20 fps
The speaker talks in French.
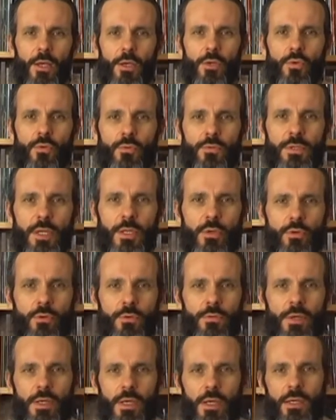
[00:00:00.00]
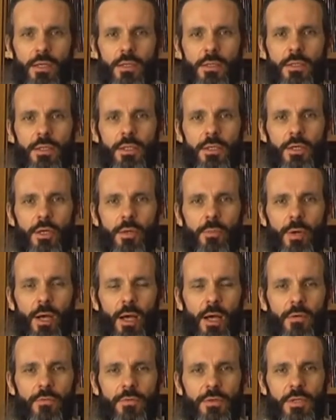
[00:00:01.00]
donc vous allez trouver un i comme
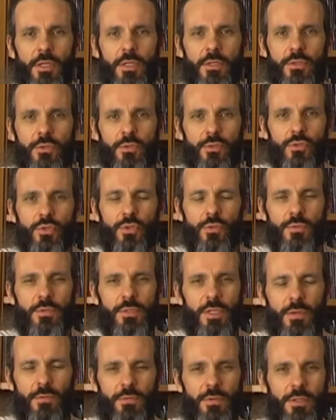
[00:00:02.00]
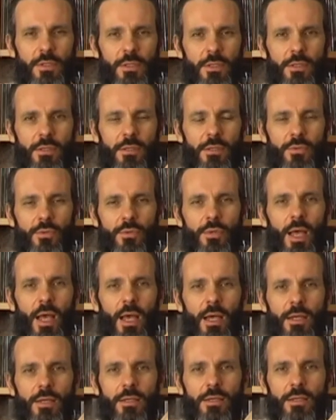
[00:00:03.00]
invitation, je vous invite euh, donc
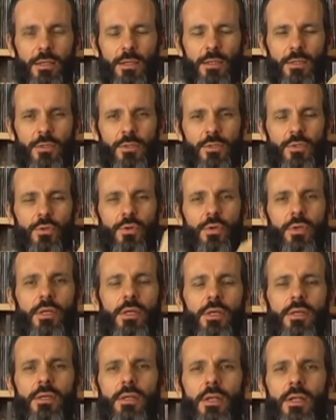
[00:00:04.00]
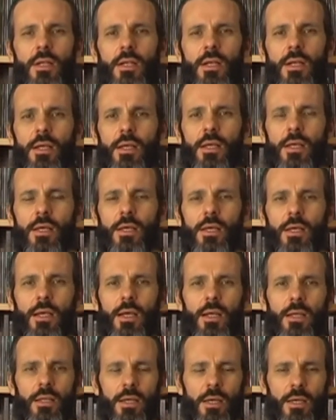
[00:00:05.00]
à cliquer sur le lien et
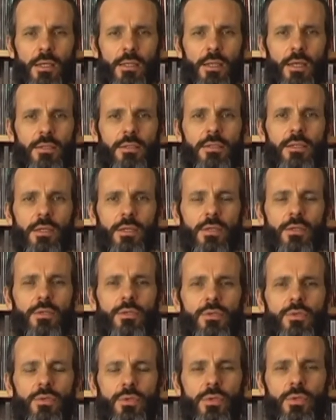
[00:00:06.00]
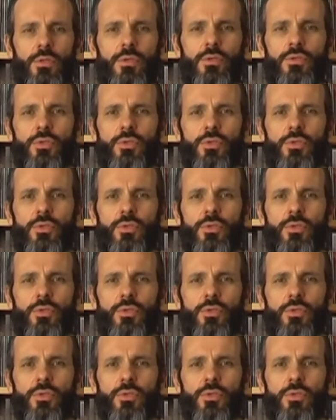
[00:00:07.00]
à lire un article sur